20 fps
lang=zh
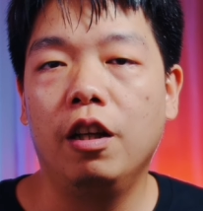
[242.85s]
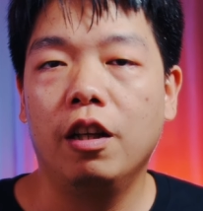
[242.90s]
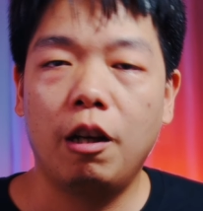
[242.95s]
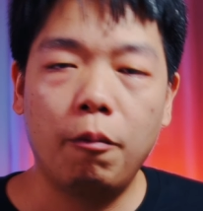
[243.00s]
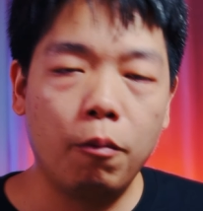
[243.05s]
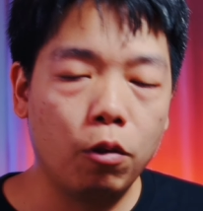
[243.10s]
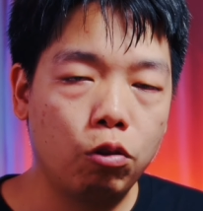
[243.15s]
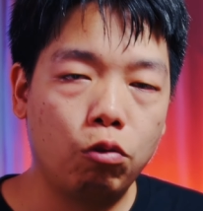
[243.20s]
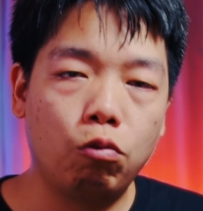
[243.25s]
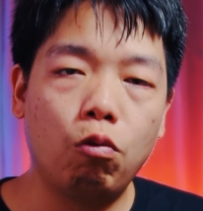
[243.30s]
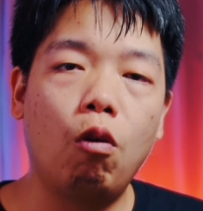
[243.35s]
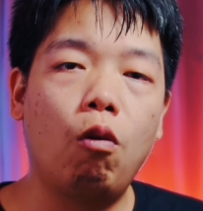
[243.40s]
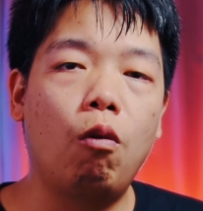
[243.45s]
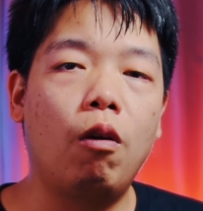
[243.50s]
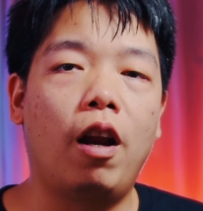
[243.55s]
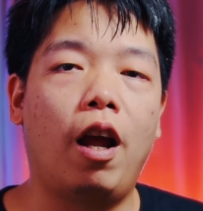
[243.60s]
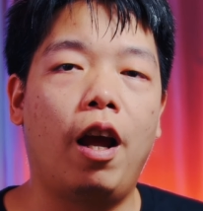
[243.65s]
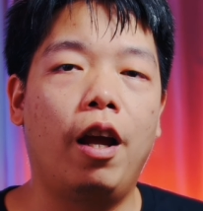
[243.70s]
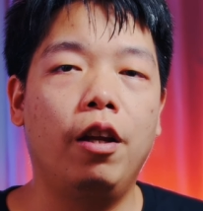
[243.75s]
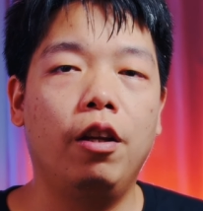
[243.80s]
那么说
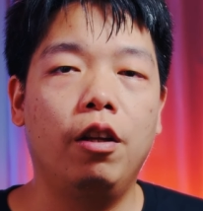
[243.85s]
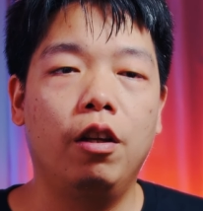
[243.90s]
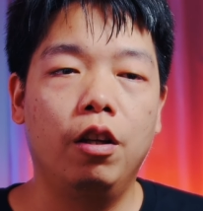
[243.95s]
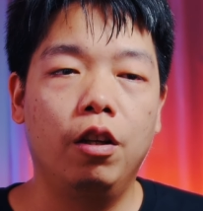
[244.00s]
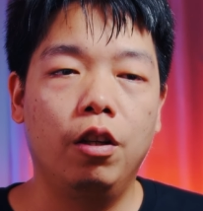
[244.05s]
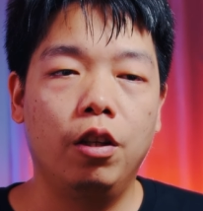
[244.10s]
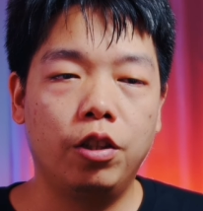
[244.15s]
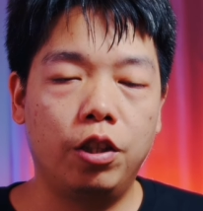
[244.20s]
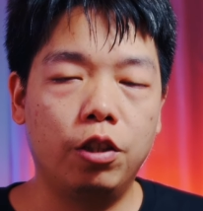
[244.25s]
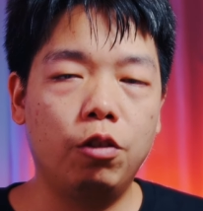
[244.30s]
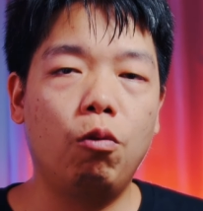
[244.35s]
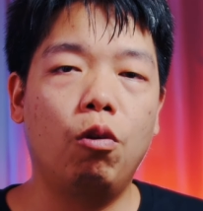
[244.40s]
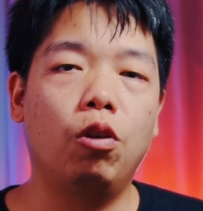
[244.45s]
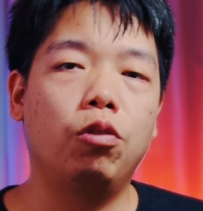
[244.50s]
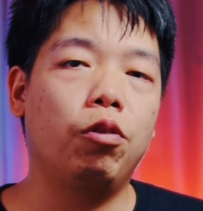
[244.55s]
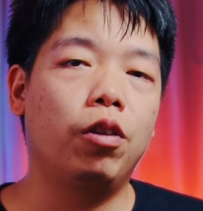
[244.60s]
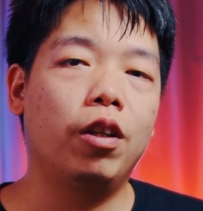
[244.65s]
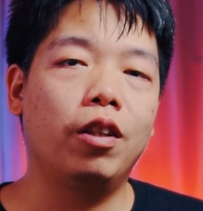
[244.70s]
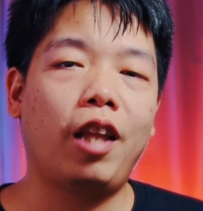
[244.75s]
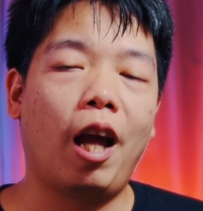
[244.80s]
回来，其实我
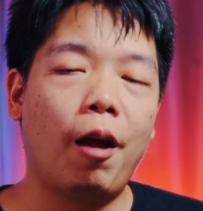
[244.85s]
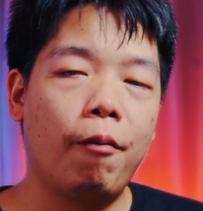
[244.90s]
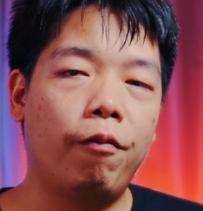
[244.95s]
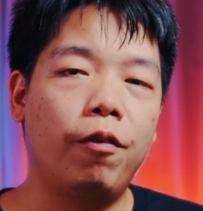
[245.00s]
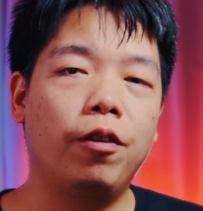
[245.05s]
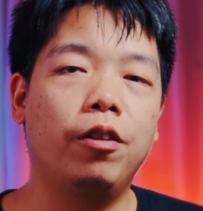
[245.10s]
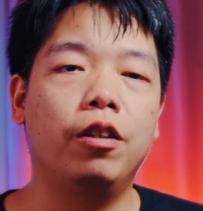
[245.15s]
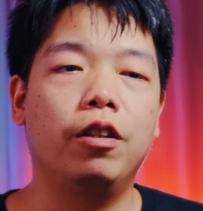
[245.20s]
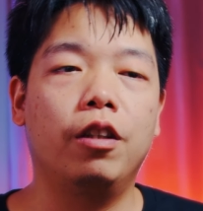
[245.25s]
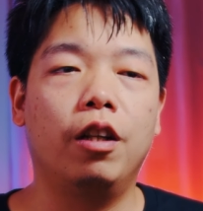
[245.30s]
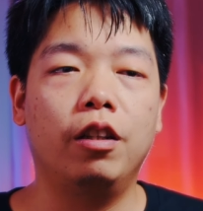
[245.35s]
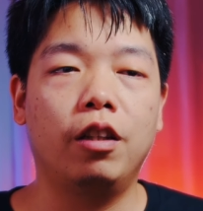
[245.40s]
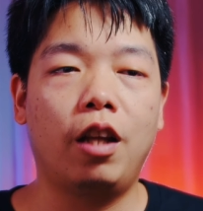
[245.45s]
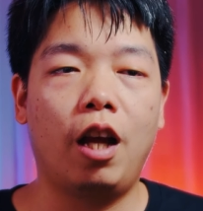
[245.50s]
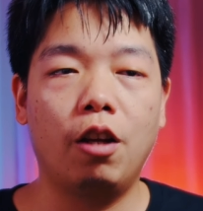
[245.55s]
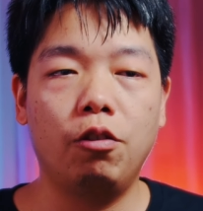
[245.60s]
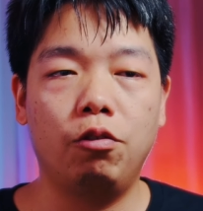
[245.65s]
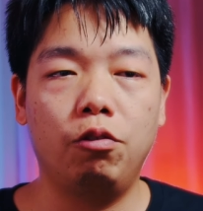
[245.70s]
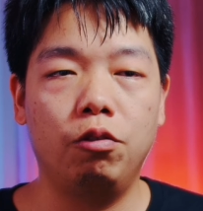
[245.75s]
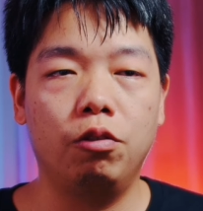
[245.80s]
觉得大部分的人
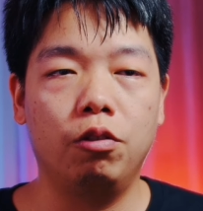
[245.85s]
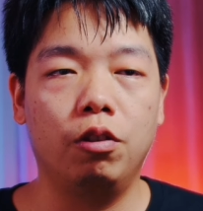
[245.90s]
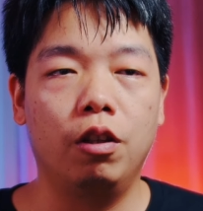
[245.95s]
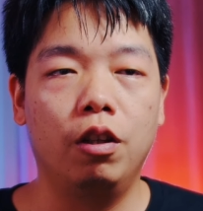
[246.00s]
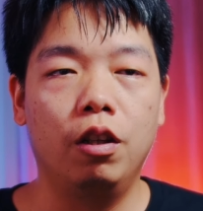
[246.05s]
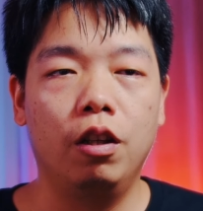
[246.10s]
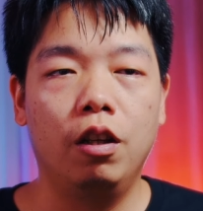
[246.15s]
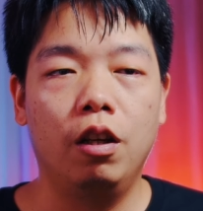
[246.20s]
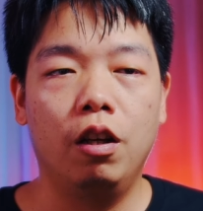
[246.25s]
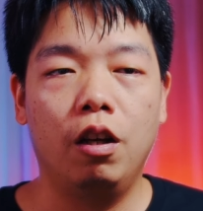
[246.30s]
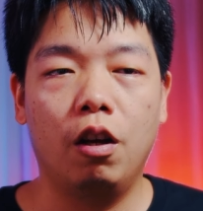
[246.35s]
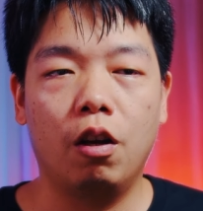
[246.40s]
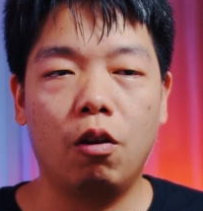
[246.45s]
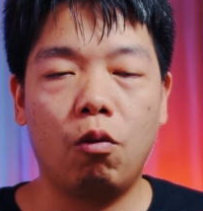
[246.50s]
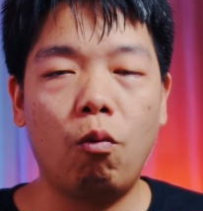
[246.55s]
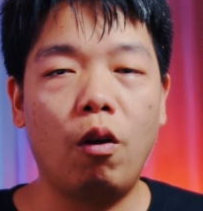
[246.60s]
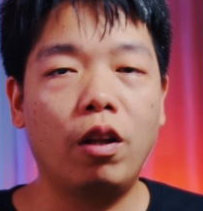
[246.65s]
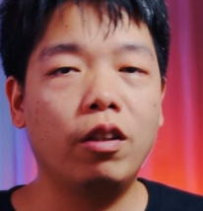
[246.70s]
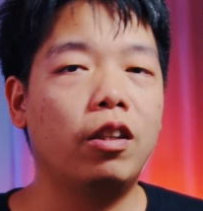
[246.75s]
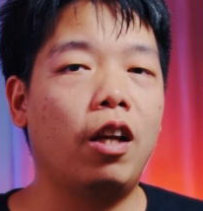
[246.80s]
他去
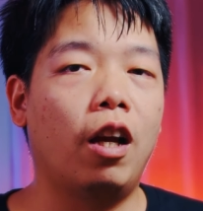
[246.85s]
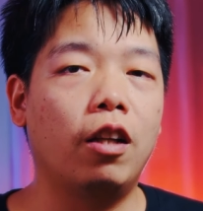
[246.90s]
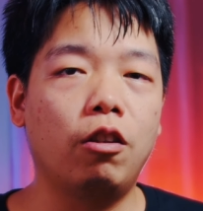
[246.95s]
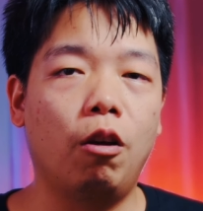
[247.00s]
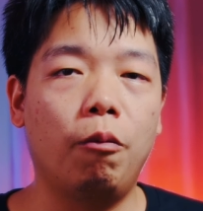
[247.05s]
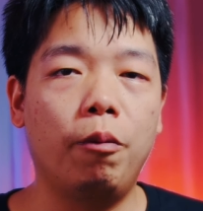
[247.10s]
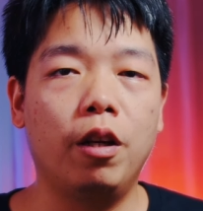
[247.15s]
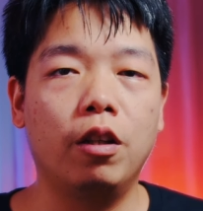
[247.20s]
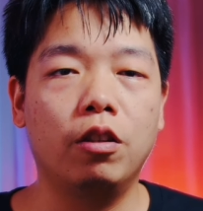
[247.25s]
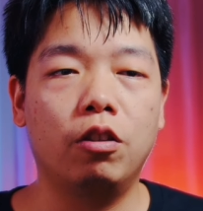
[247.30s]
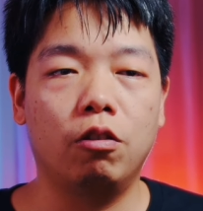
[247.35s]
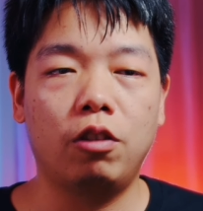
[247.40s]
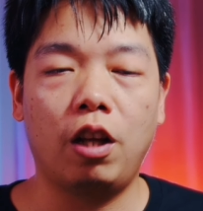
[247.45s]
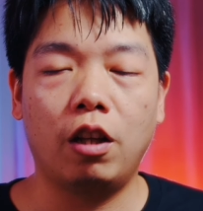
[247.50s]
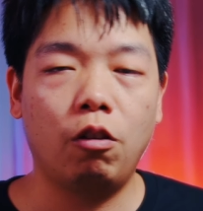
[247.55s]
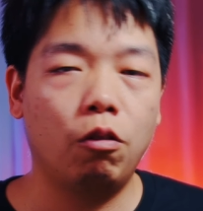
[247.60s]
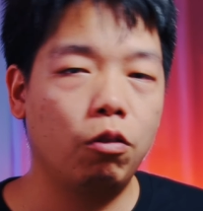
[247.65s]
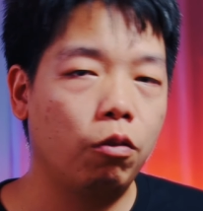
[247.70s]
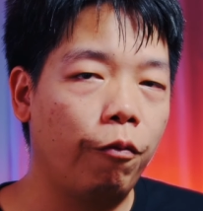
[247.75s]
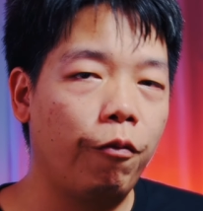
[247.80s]
观察照片的时候，他
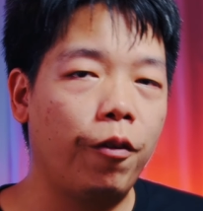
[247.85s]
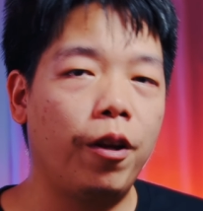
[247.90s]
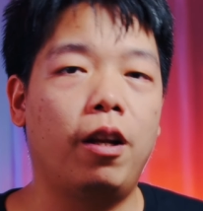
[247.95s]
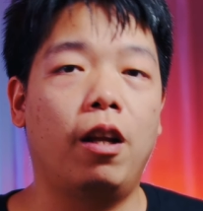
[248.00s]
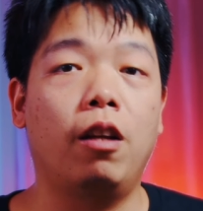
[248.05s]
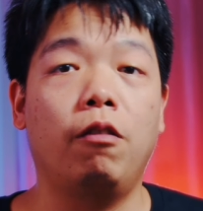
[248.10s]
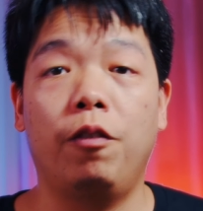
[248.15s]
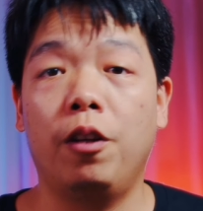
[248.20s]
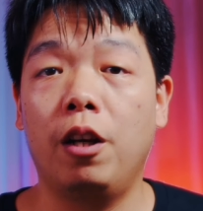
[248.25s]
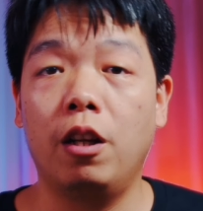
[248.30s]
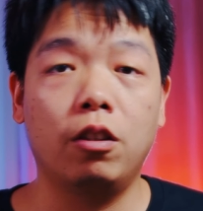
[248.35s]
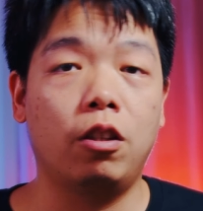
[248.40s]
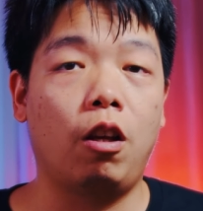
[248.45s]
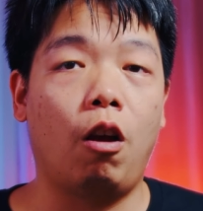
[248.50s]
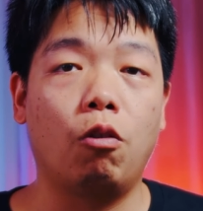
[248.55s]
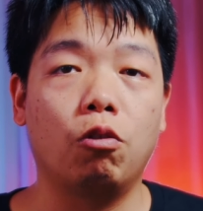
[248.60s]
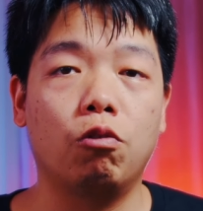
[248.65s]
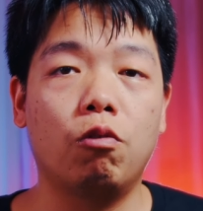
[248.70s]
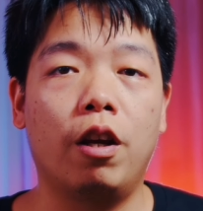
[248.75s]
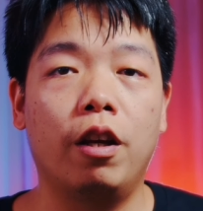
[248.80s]
都是非常非常
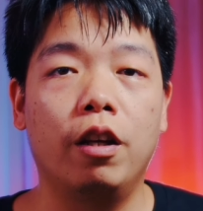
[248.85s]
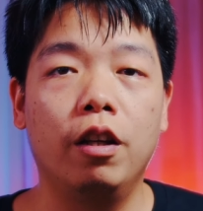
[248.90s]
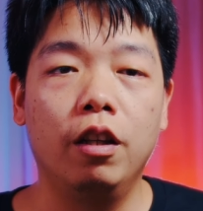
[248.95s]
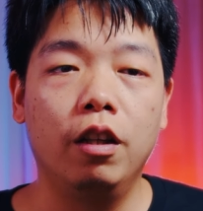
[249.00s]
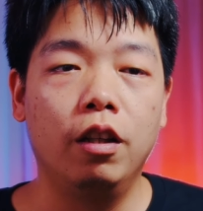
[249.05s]
草率，